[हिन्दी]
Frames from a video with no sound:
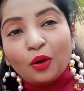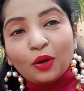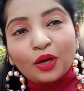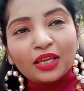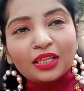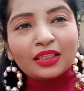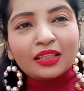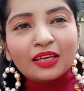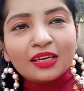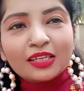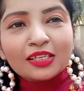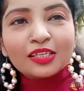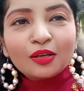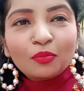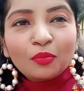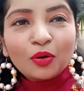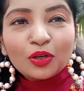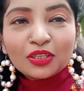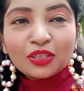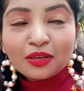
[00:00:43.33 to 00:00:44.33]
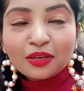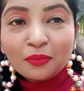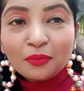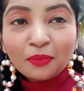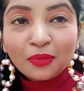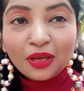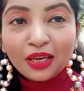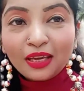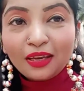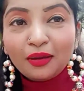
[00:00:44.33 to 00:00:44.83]
और इतने अच्छे
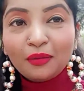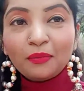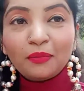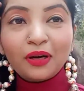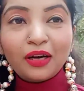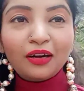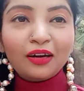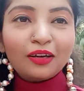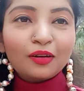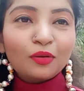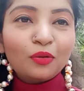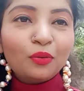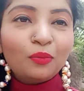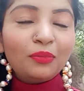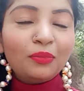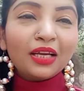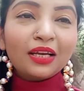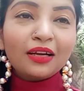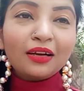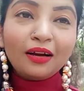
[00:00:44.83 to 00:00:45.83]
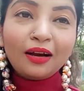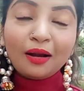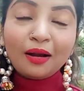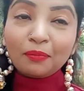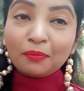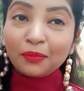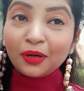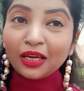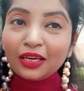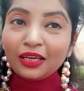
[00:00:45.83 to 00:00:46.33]
मौसम में बाहर घूमने का
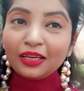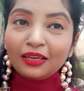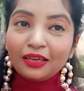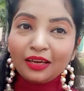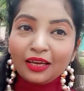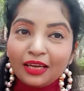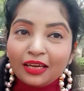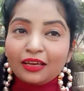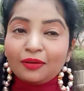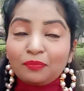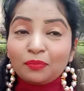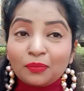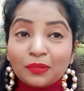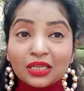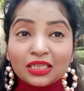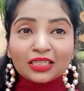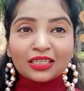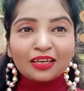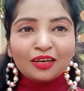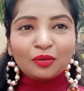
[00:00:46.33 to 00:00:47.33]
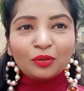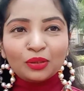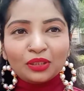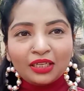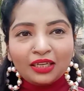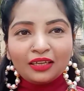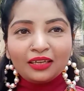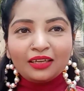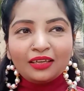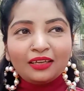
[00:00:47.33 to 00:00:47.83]
अपना ही एक मज़ा
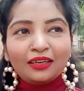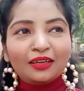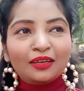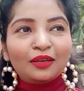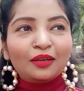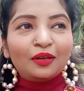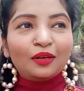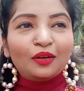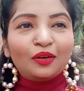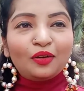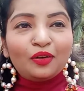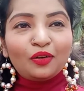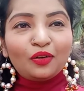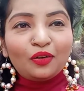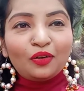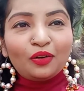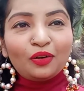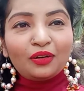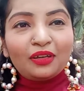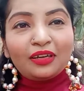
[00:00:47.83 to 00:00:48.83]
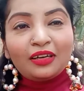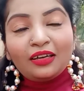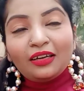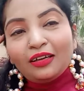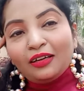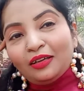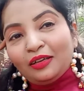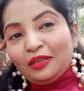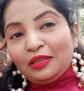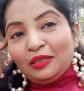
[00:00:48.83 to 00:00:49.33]
होता है और
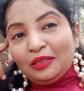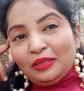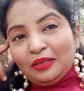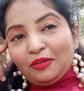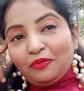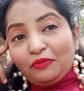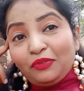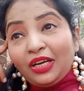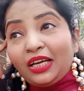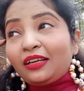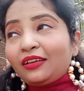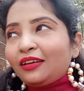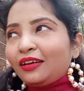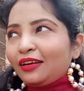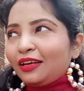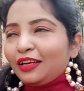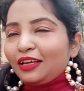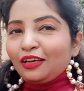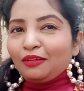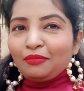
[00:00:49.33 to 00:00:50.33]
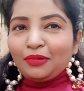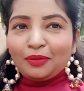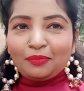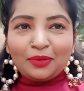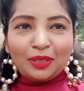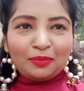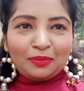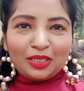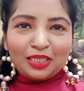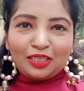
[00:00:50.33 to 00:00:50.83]
वेट करने का भी
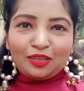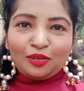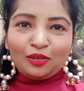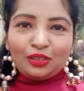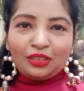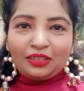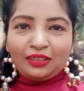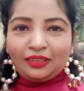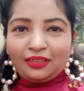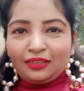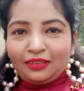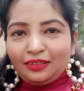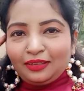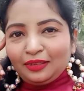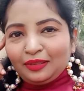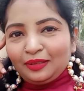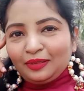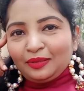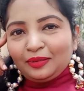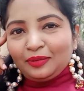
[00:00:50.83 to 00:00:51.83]
अपना मज़ा होता है